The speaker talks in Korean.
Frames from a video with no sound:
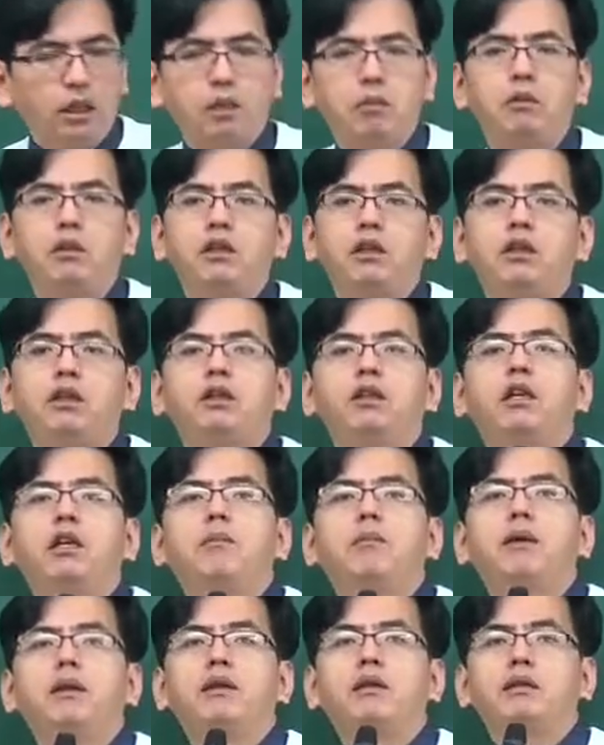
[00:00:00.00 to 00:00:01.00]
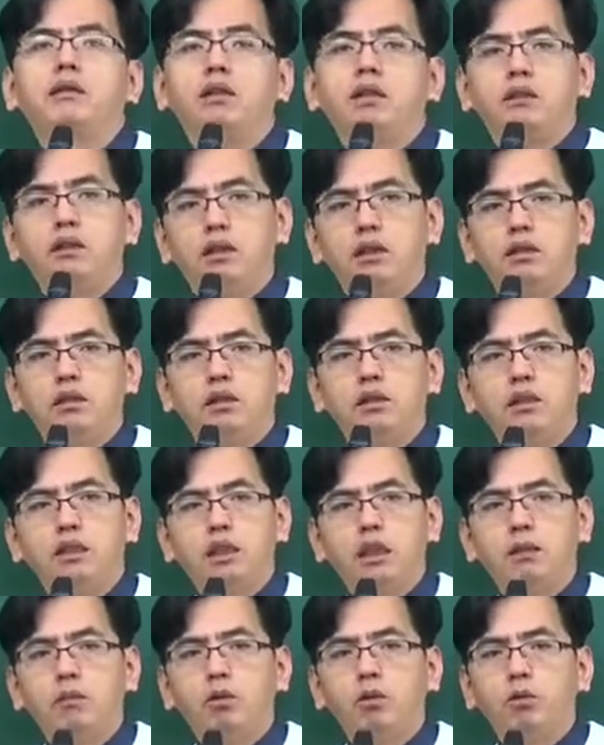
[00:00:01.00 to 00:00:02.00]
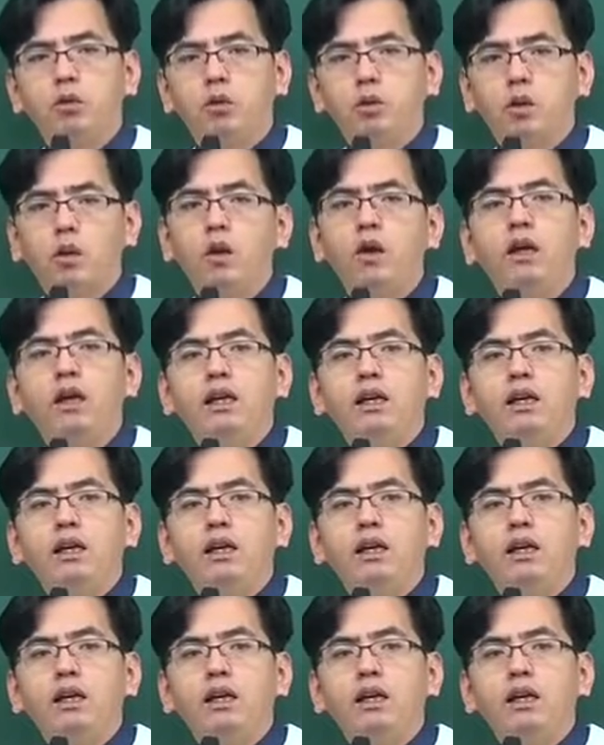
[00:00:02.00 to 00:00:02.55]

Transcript: 되면 이런 기반 시설의 설치 기본적으로